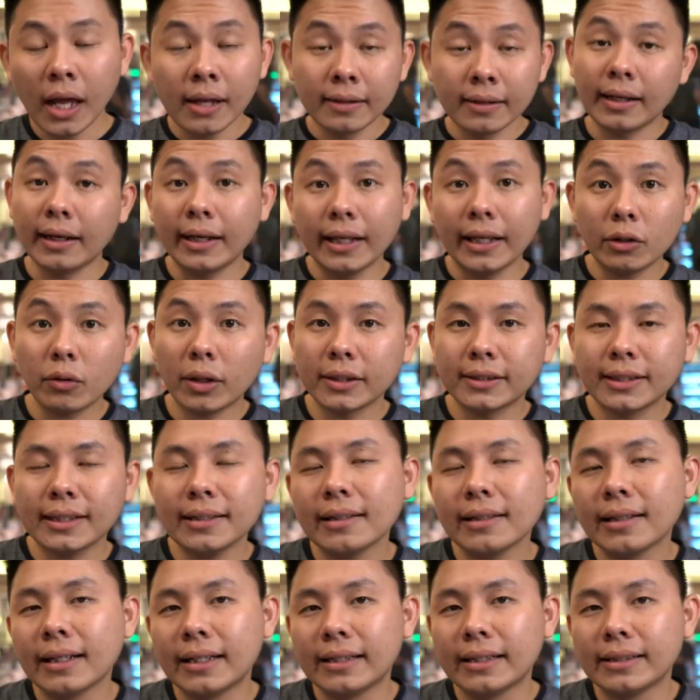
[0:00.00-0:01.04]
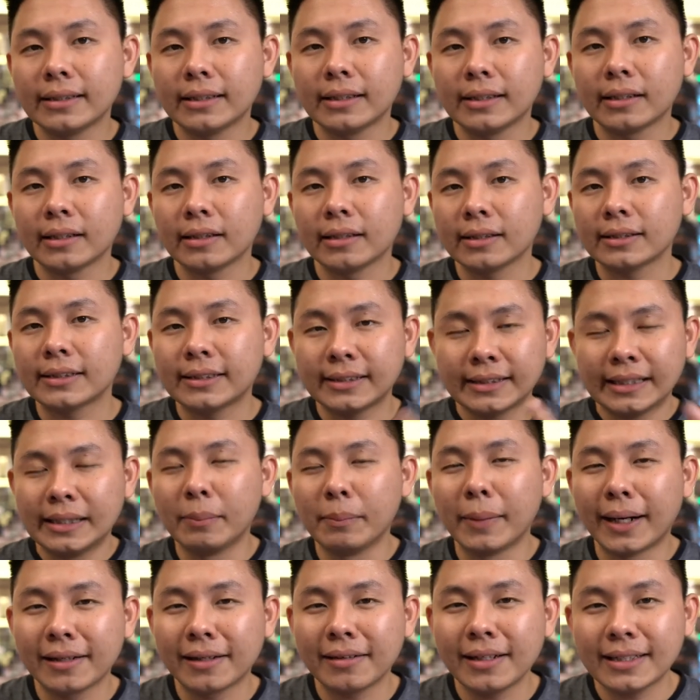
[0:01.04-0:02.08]
Dan itu aja uh,
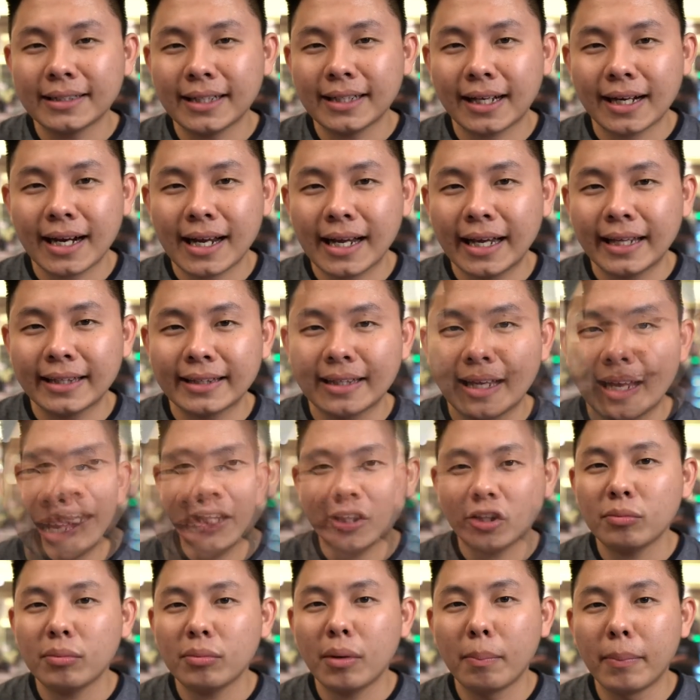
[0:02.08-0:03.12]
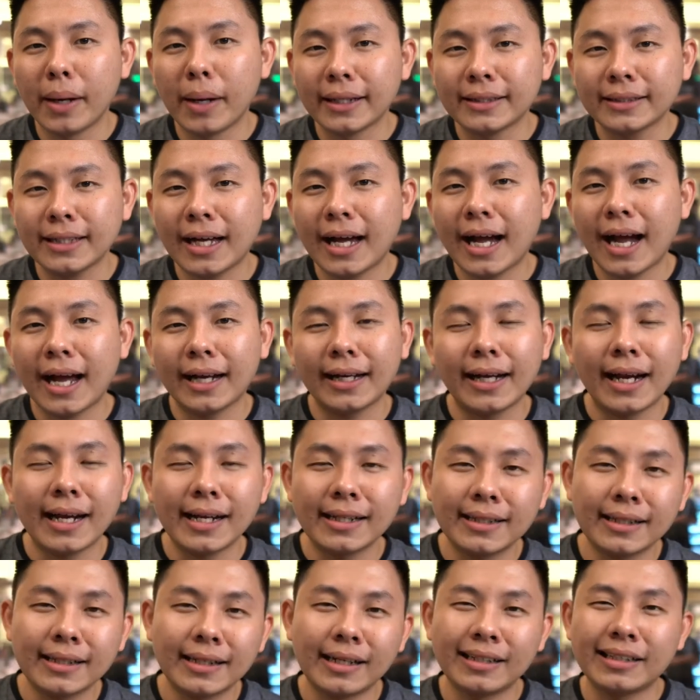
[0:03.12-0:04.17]
gimana sih cara kita itu membaca
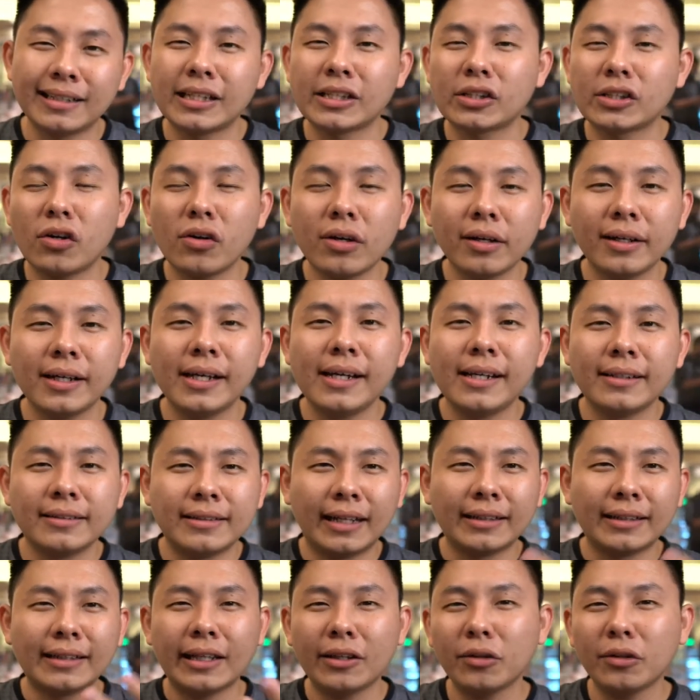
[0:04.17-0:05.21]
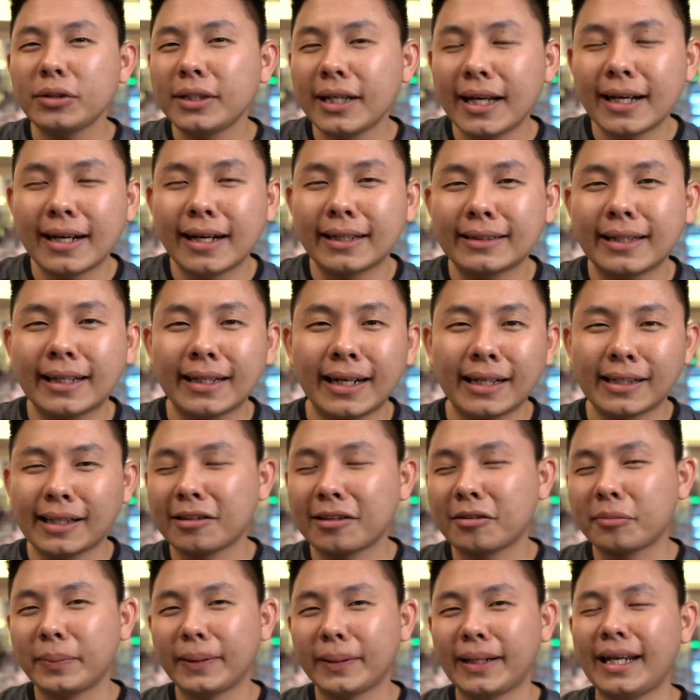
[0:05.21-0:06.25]
analitik di TikTok dan tentunya data-data
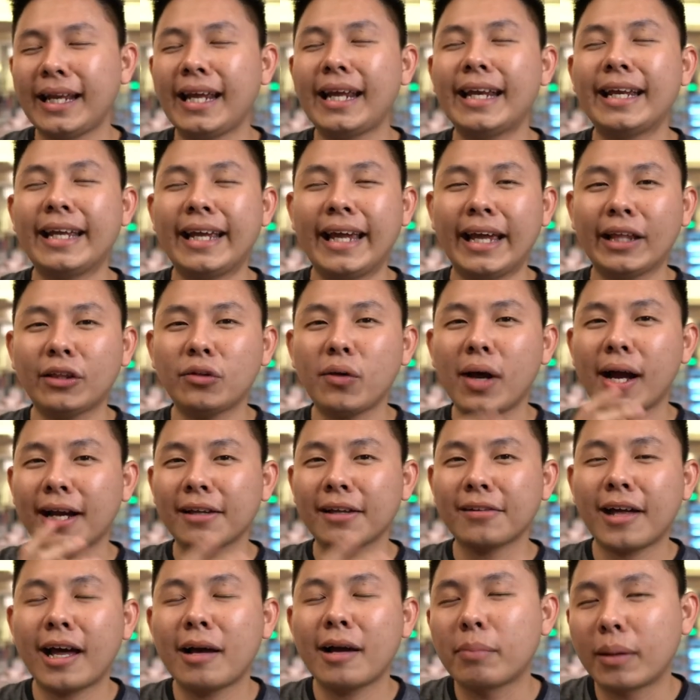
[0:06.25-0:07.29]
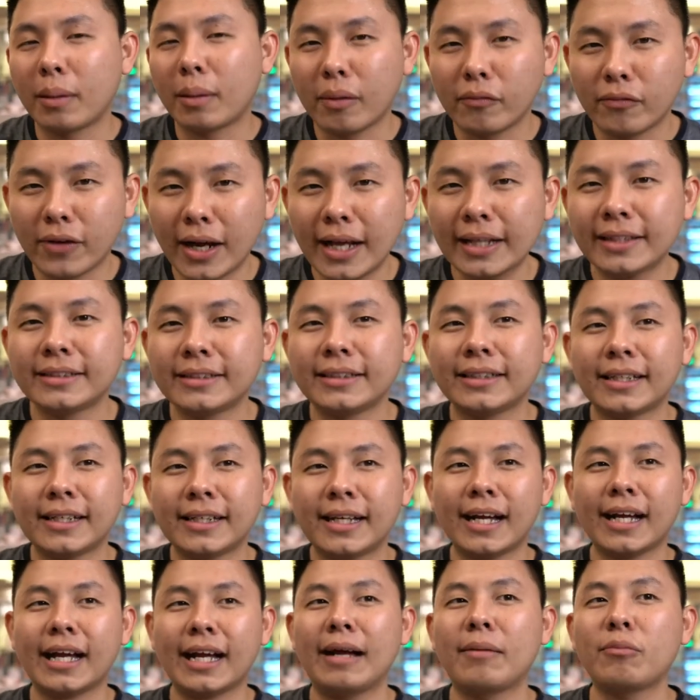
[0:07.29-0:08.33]
seperti ini itu akan sangat bermanfaat
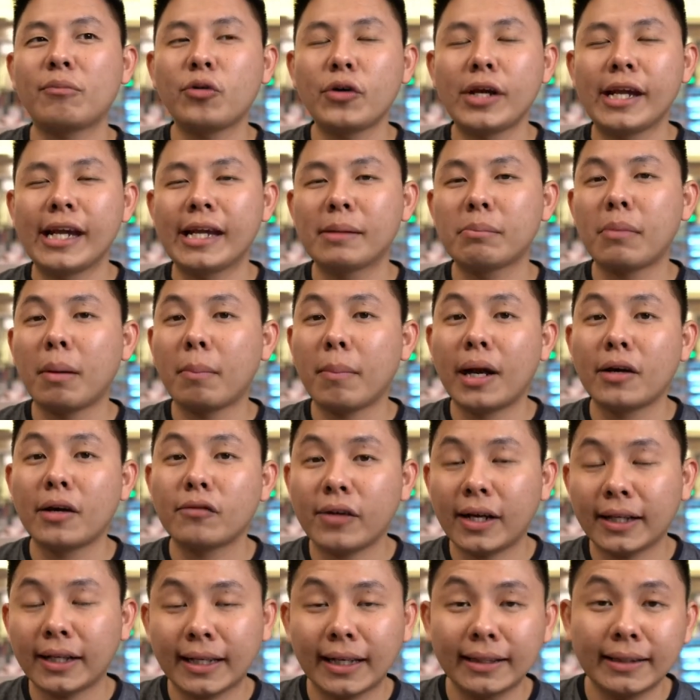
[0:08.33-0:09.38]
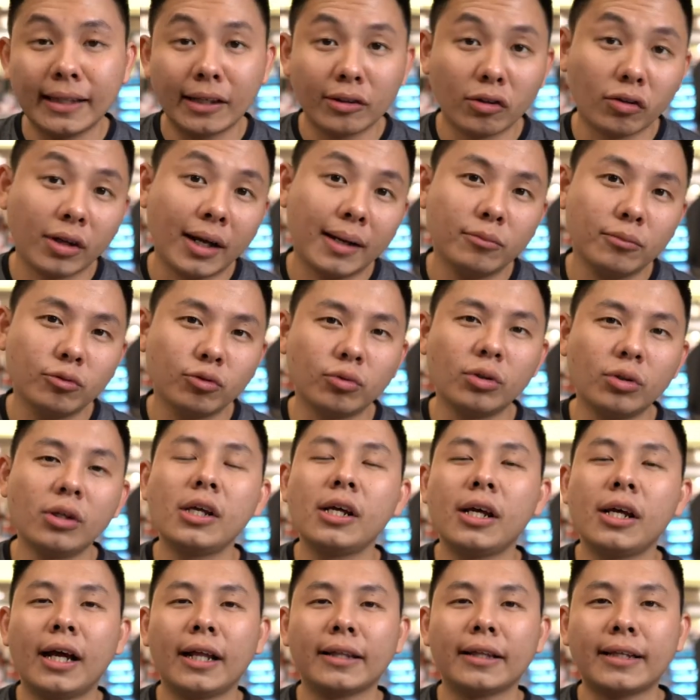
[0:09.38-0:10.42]
jika kamu ingin memanfaatkan TikTok kamu
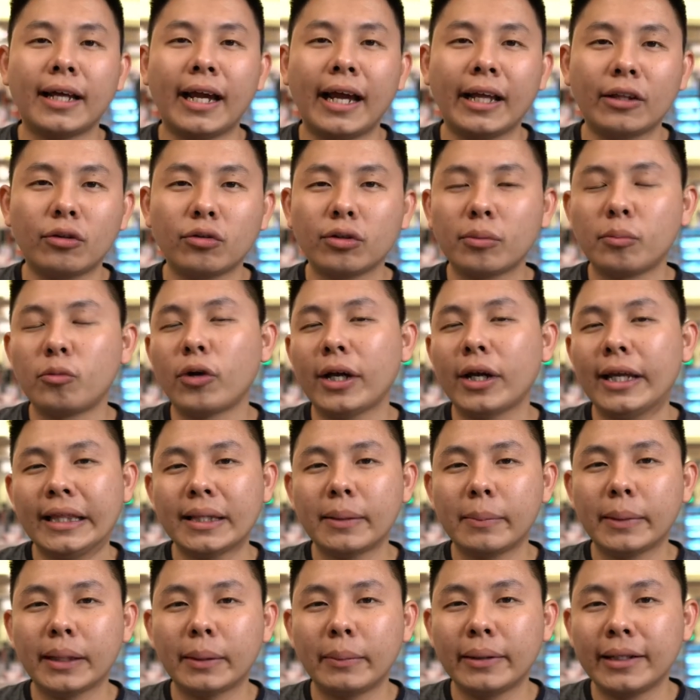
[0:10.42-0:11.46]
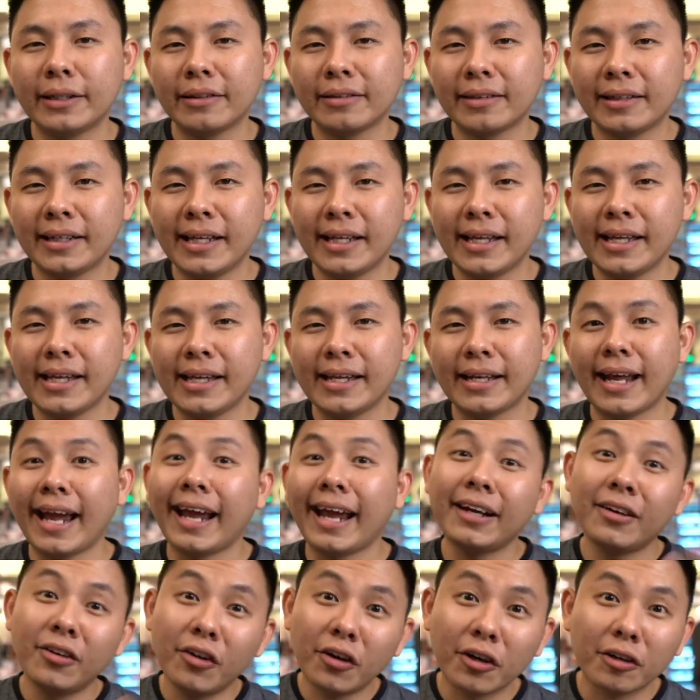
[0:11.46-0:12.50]
entah itu mungkin teman-teman di sini ingin
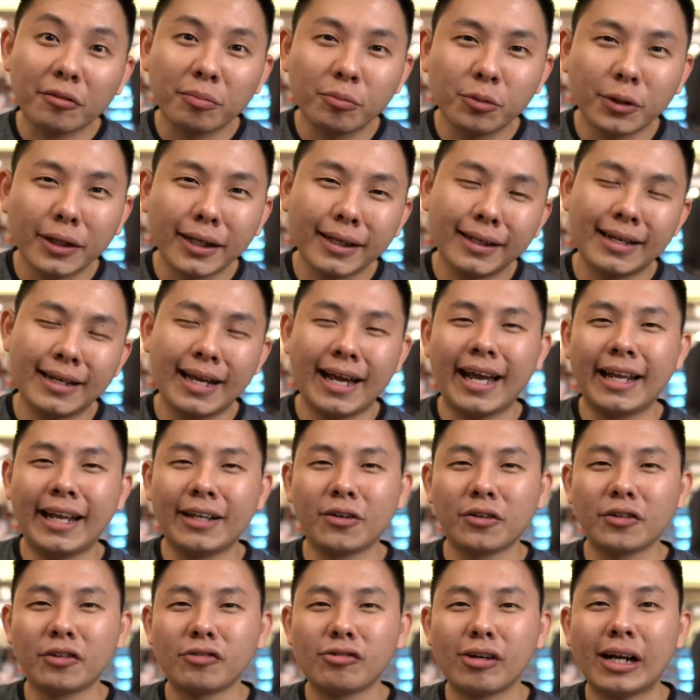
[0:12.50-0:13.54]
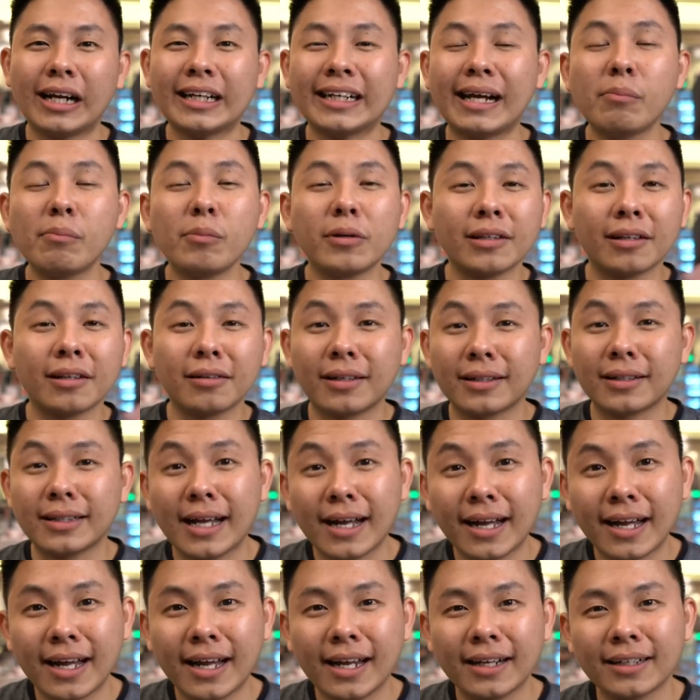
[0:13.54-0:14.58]
endorse mungkin nah endorse itu kan kamu bisa
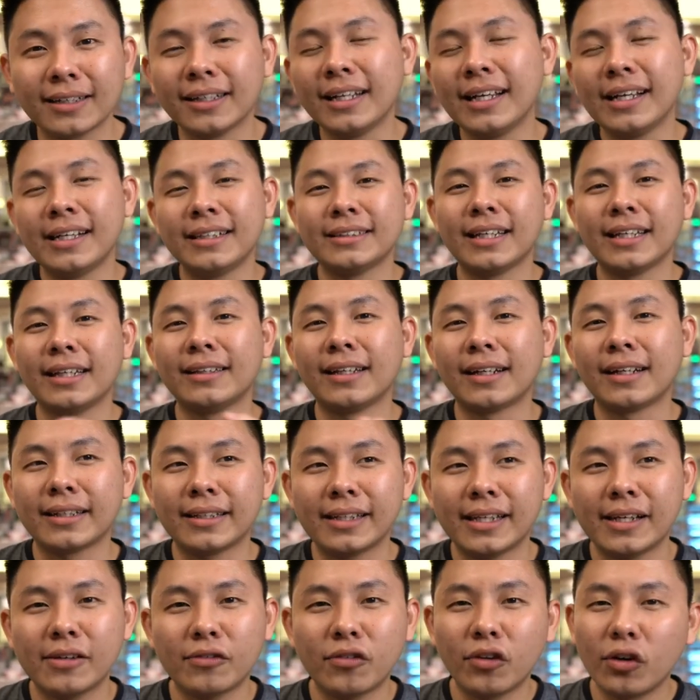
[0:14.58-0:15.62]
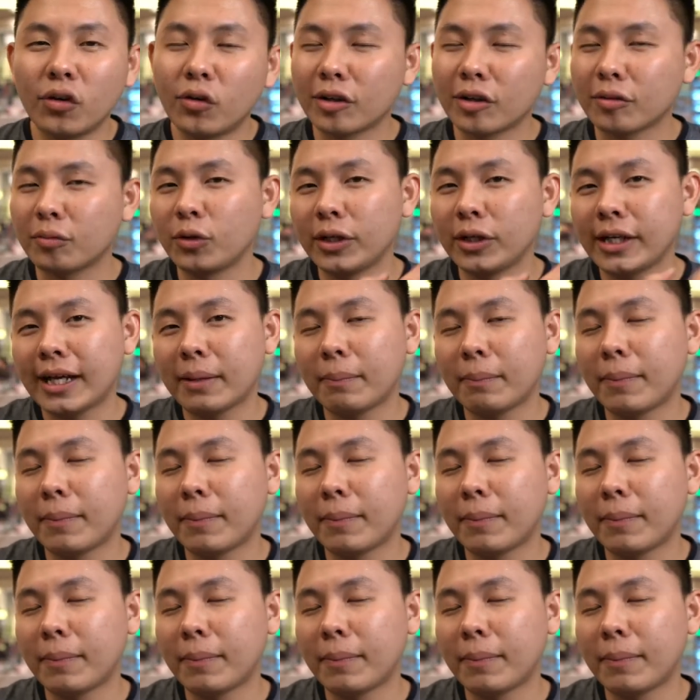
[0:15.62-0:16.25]
sertakan gendernya followersmu ini